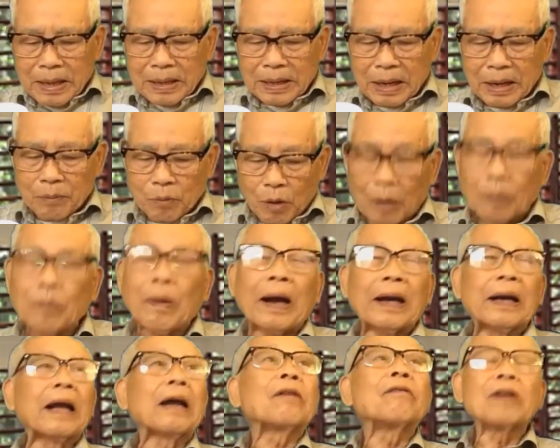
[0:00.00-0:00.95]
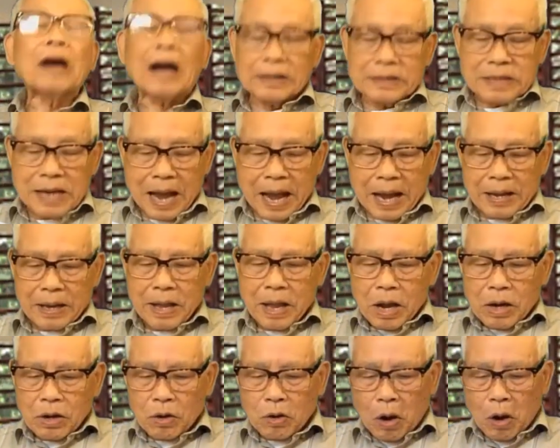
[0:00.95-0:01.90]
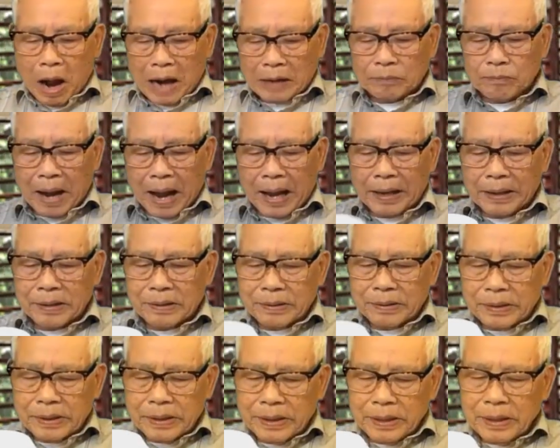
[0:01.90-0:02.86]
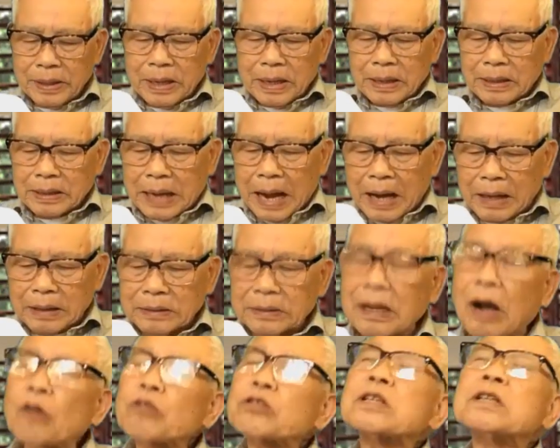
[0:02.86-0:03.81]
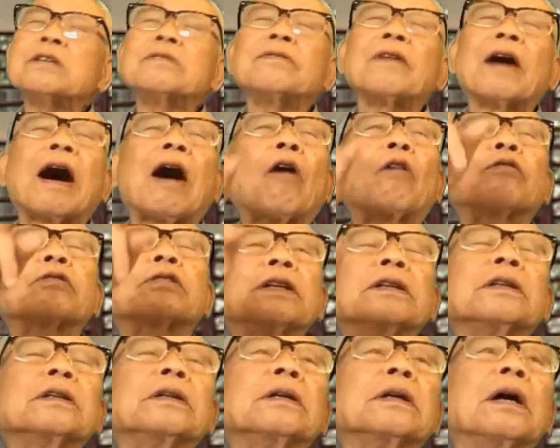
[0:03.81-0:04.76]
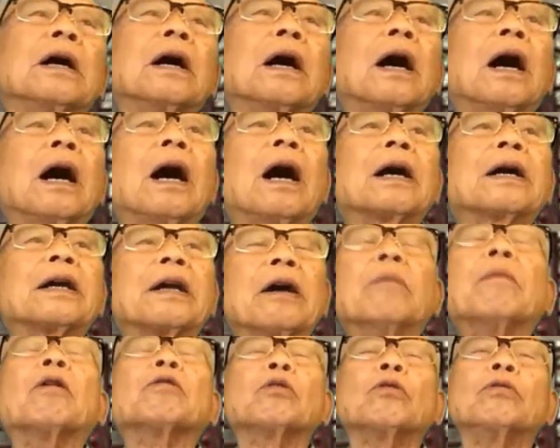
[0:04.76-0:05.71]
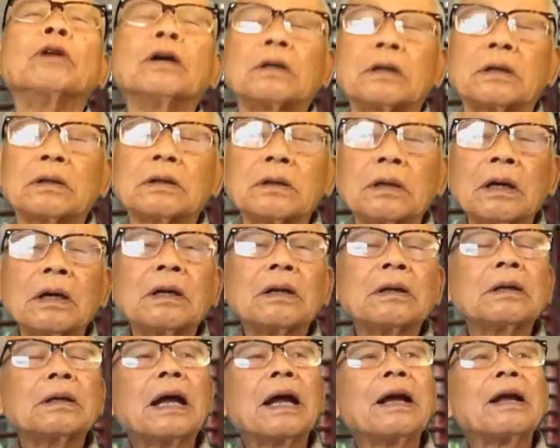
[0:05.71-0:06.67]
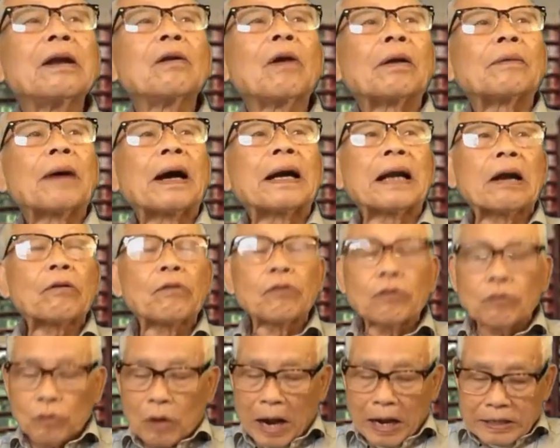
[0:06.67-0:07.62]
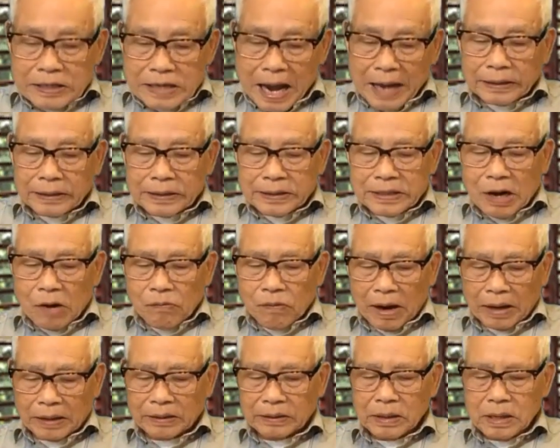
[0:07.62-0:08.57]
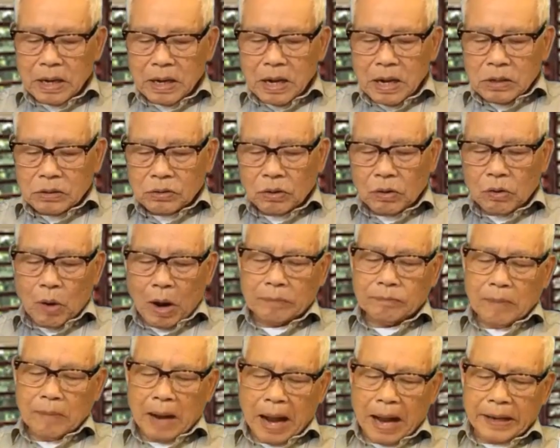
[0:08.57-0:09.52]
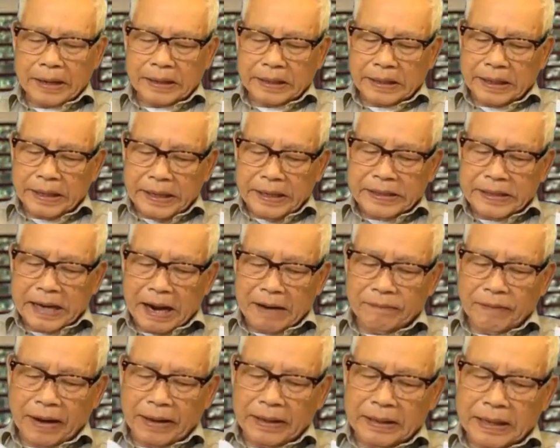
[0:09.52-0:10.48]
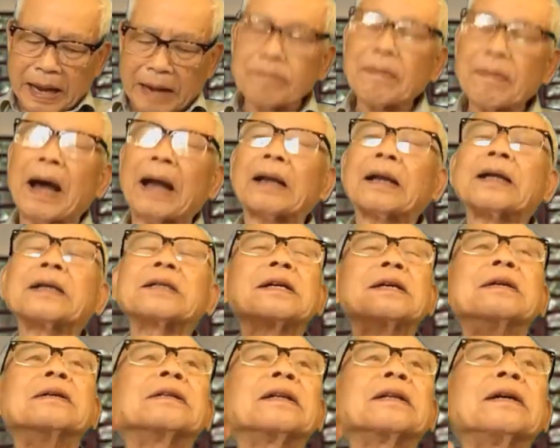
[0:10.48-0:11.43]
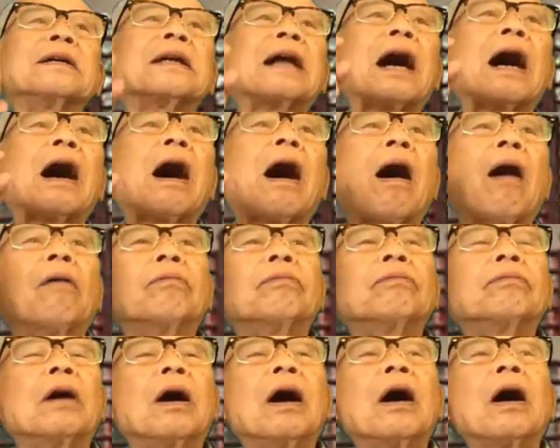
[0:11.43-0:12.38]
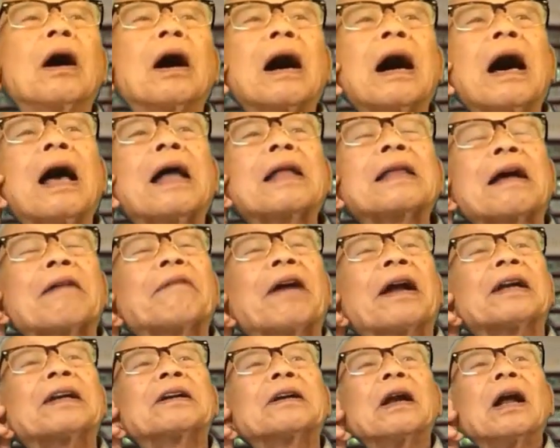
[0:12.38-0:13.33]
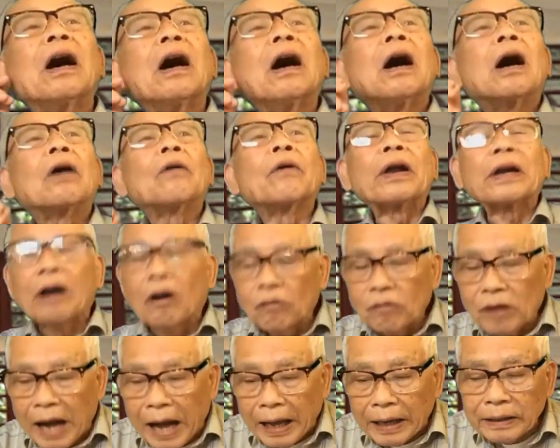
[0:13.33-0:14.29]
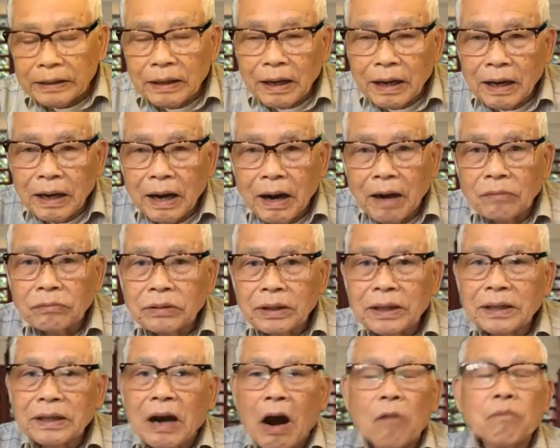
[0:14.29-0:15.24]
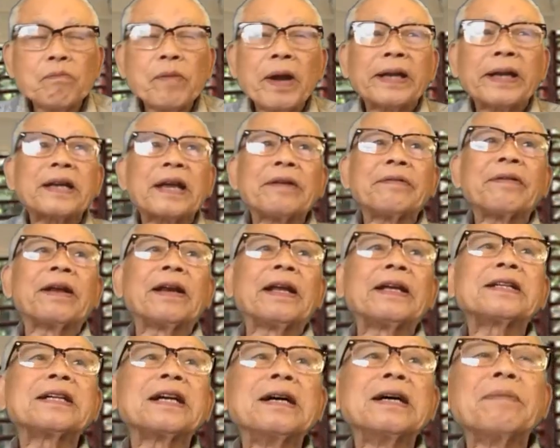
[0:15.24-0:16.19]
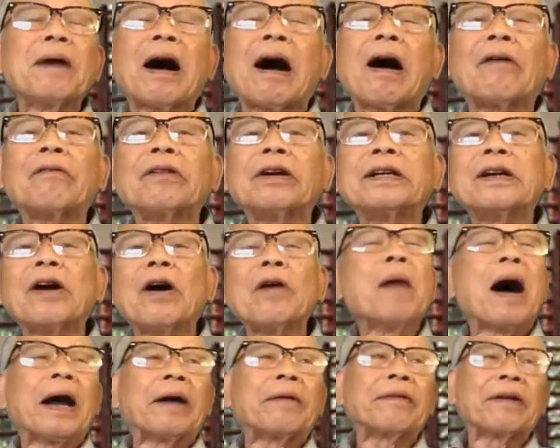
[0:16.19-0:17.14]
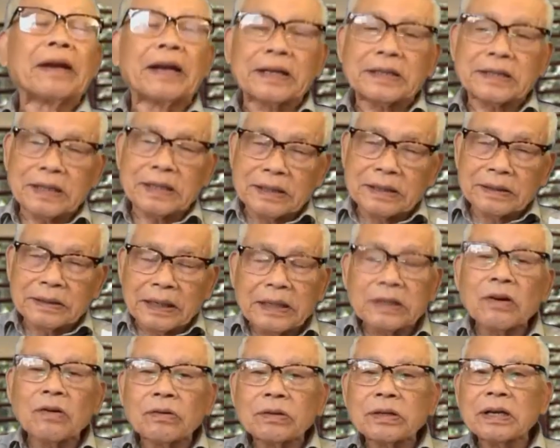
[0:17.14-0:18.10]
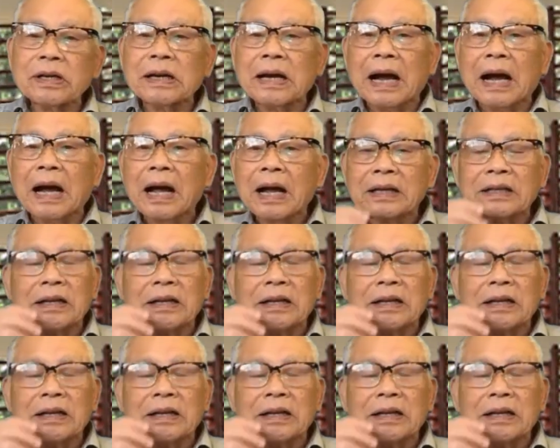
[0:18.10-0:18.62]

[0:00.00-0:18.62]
Thì loạt bài này cũng khá dài. Loạt bài gửi các giáo sư và học sinh uh, Kiểu Mẫu Thứ Đức. Thế loạt bài này cũng khá dài, tới sáu phần. Rồi loạt bài Khi nhà văn lạm bàn lịch sử, tức là ông uh, nhà văn Nguyễn Ngọc Ngạn, ông ấy không biết gì về lịch sử mà ông ấy nói bậy về lịch sử. Thí dụ như là